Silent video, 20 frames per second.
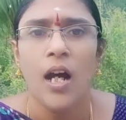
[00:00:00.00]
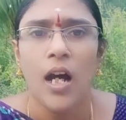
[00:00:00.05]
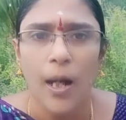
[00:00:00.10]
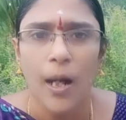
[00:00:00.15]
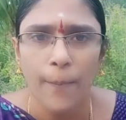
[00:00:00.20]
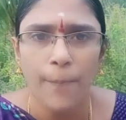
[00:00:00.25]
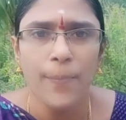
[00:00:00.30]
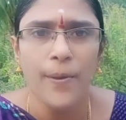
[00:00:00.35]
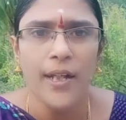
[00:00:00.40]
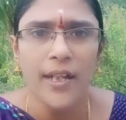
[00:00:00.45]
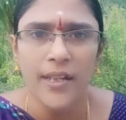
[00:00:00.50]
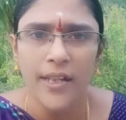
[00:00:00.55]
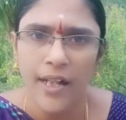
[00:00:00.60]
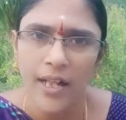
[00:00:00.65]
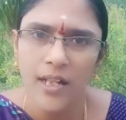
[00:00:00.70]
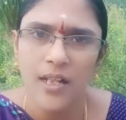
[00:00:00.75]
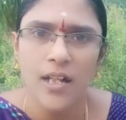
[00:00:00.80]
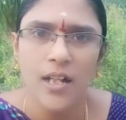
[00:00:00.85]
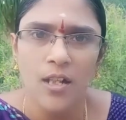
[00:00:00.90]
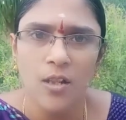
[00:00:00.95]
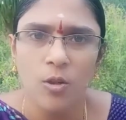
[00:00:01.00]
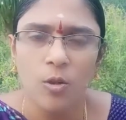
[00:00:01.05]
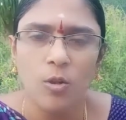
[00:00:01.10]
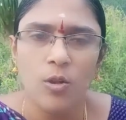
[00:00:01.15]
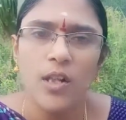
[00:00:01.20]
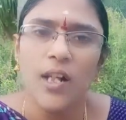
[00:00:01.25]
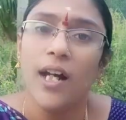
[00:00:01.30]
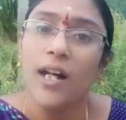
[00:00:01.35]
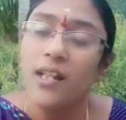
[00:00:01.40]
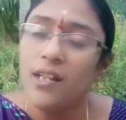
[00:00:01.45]
அப்படி தேர்ந்தெடுத்து
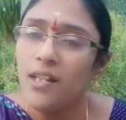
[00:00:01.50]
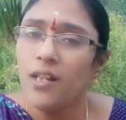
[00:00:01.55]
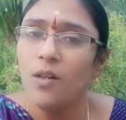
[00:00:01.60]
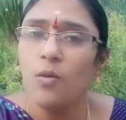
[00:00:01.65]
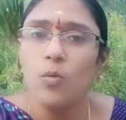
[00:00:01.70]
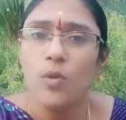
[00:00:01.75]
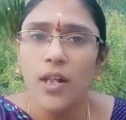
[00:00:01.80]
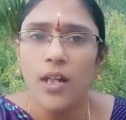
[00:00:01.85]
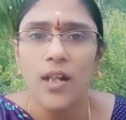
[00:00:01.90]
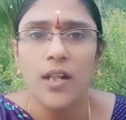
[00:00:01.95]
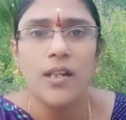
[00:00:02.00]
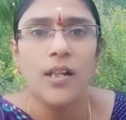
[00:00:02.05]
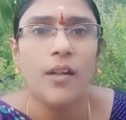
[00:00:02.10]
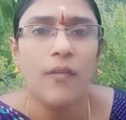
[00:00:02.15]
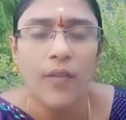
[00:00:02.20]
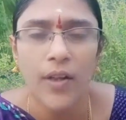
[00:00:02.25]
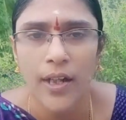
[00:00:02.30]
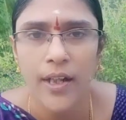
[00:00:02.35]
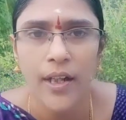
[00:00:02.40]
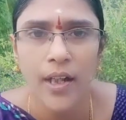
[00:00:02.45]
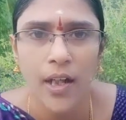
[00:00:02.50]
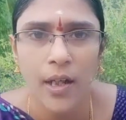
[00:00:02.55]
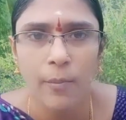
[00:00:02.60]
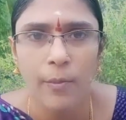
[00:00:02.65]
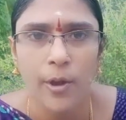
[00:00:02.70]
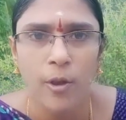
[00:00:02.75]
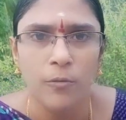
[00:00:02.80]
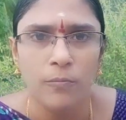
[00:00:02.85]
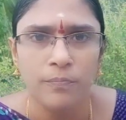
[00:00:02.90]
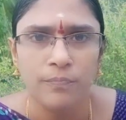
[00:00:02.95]
கொண்டு அந்த உடலில் தான் வாழ
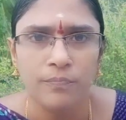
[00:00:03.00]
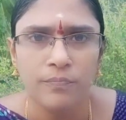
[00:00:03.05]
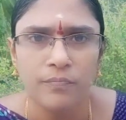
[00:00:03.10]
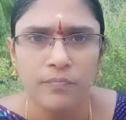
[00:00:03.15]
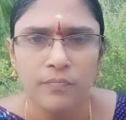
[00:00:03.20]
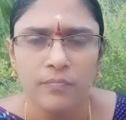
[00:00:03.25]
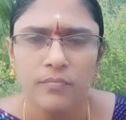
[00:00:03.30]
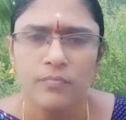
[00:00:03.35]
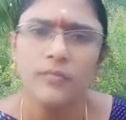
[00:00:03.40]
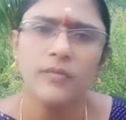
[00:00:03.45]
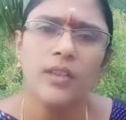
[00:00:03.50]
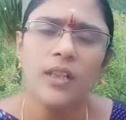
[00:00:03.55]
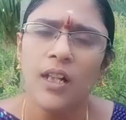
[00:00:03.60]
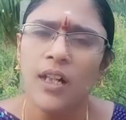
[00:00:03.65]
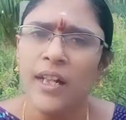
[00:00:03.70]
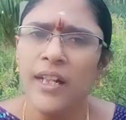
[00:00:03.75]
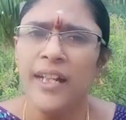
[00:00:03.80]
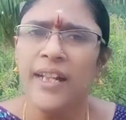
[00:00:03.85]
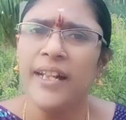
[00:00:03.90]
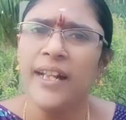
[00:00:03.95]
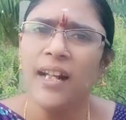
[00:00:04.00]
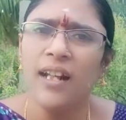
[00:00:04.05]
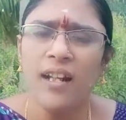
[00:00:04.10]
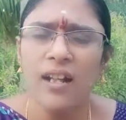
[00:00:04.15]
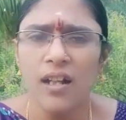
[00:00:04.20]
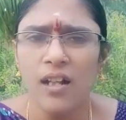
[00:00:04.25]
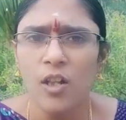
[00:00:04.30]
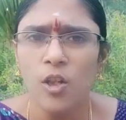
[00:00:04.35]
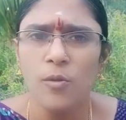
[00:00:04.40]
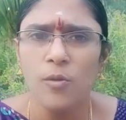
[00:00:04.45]
ஆரம்பிக்கும் இது
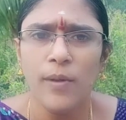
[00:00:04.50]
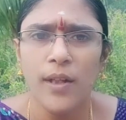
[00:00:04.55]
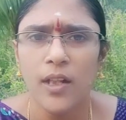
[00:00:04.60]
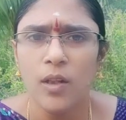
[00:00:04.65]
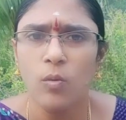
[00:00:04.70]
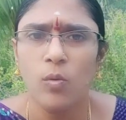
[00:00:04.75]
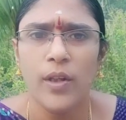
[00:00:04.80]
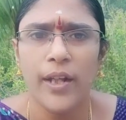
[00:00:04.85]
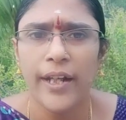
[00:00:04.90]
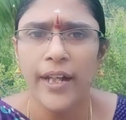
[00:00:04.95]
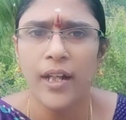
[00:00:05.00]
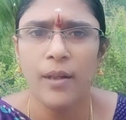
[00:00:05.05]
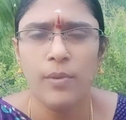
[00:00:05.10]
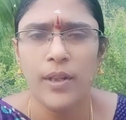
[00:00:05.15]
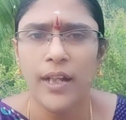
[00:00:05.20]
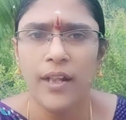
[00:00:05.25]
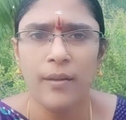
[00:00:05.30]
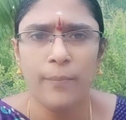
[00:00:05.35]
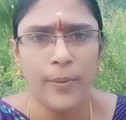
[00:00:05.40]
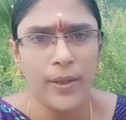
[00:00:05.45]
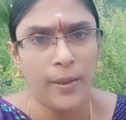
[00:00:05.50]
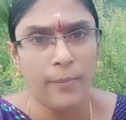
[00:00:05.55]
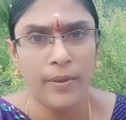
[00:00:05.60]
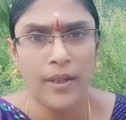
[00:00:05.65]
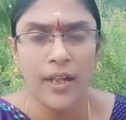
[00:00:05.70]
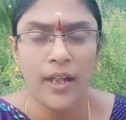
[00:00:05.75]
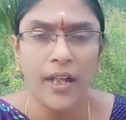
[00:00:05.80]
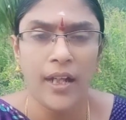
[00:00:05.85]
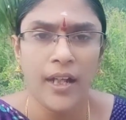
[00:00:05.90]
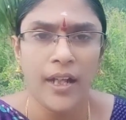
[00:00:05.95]
எல்லாருக்குமான ஒரு இயல்பு இப்போ நம்ம
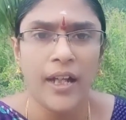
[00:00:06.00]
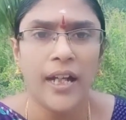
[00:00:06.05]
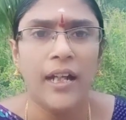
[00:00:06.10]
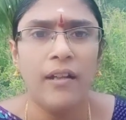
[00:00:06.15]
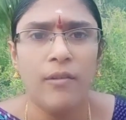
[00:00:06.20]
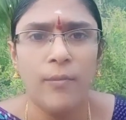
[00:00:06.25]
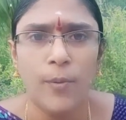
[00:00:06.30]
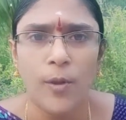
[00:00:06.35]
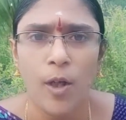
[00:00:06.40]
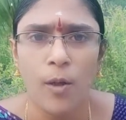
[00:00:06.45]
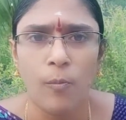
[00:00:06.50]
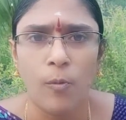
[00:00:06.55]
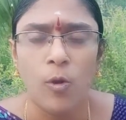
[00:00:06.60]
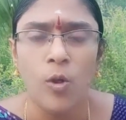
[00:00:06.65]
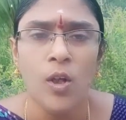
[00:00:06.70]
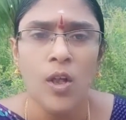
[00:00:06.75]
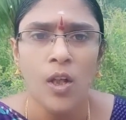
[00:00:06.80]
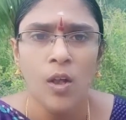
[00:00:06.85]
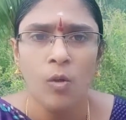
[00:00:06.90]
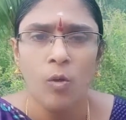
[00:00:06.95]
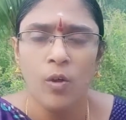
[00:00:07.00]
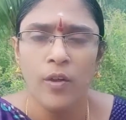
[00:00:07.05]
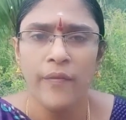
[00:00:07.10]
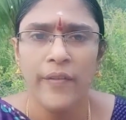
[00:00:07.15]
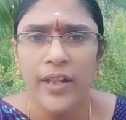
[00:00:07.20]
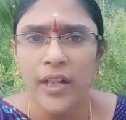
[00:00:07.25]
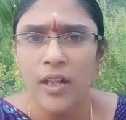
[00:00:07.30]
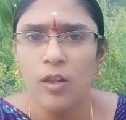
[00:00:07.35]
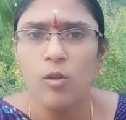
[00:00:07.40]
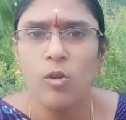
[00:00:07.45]
நிறைய கேள்விப்பட்டிருப்போம் ஒரு
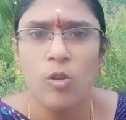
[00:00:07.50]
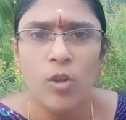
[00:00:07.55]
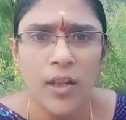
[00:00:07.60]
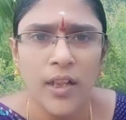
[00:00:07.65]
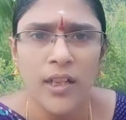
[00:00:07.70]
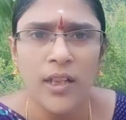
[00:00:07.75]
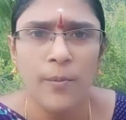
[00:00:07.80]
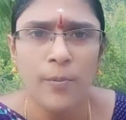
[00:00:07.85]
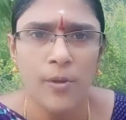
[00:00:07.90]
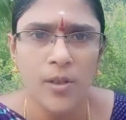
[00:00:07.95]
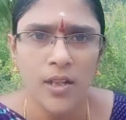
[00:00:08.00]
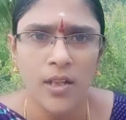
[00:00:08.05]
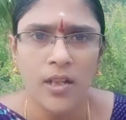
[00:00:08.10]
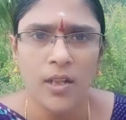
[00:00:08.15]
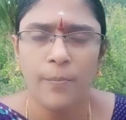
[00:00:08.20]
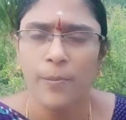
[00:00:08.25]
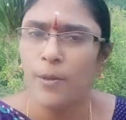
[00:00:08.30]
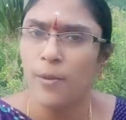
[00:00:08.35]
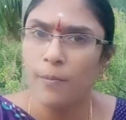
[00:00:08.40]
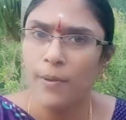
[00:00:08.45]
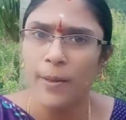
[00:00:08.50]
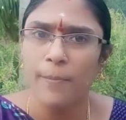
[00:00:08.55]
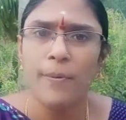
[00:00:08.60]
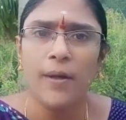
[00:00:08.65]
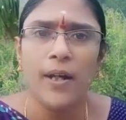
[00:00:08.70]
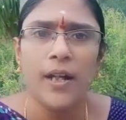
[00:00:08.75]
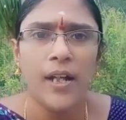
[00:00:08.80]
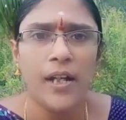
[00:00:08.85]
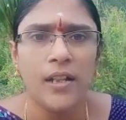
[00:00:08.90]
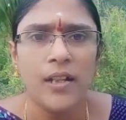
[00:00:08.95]
வீட்டில் ஒரு குழந்தை பிறந்ததுக்கப்புறம் அப்படியே
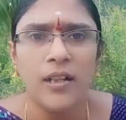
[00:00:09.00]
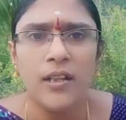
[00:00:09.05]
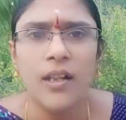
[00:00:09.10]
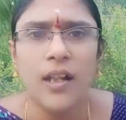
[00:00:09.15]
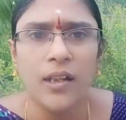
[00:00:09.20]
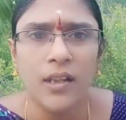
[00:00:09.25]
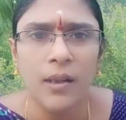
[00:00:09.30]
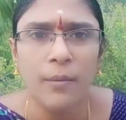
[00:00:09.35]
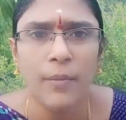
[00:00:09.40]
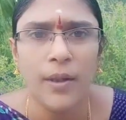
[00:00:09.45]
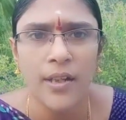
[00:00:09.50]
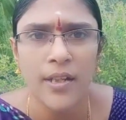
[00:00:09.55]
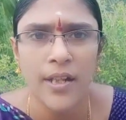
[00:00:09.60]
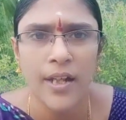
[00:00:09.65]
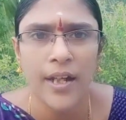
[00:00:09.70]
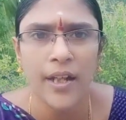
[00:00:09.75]
பார்க்குறதுக்கு தாத்தா மாதிரியே